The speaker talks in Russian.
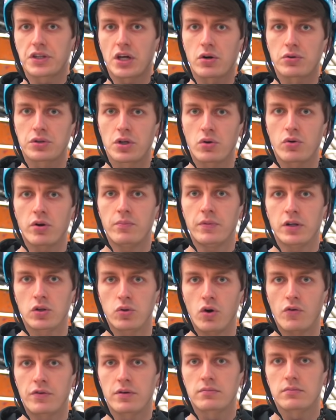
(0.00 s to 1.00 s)
второй ногой мы
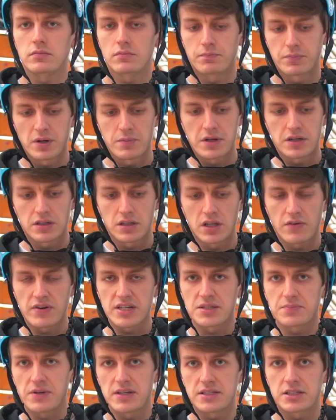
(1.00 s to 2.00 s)
ловим, примерно на
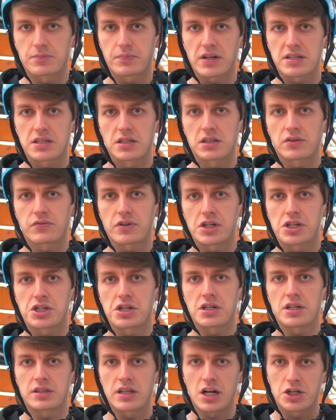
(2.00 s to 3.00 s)
80%
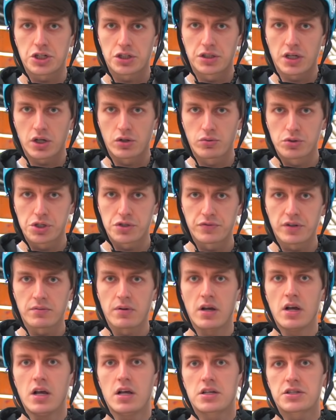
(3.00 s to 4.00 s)
вращения дальше
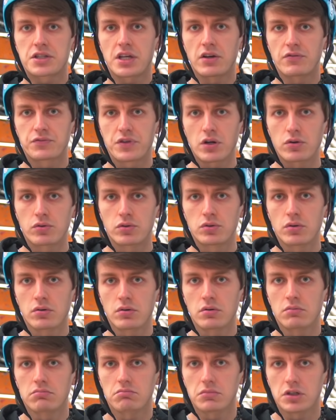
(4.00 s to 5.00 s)
докручиваем, ставим вторую
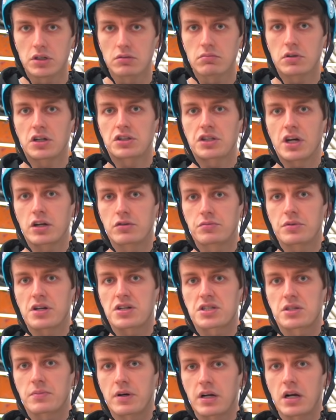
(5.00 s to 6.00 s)
ногу и контролируем
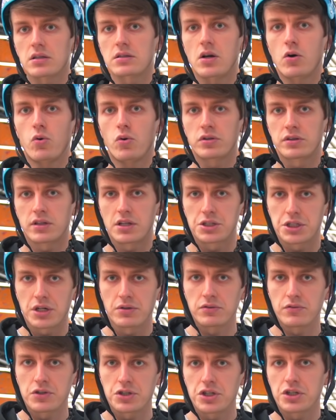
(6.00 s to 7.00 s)
наш самокат от
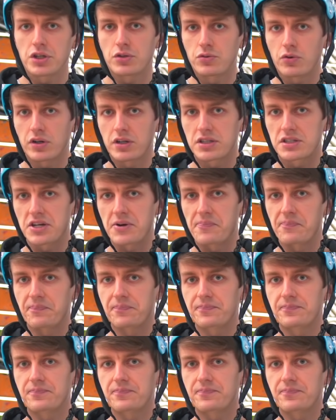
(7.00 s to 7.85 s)
начала движения до конца.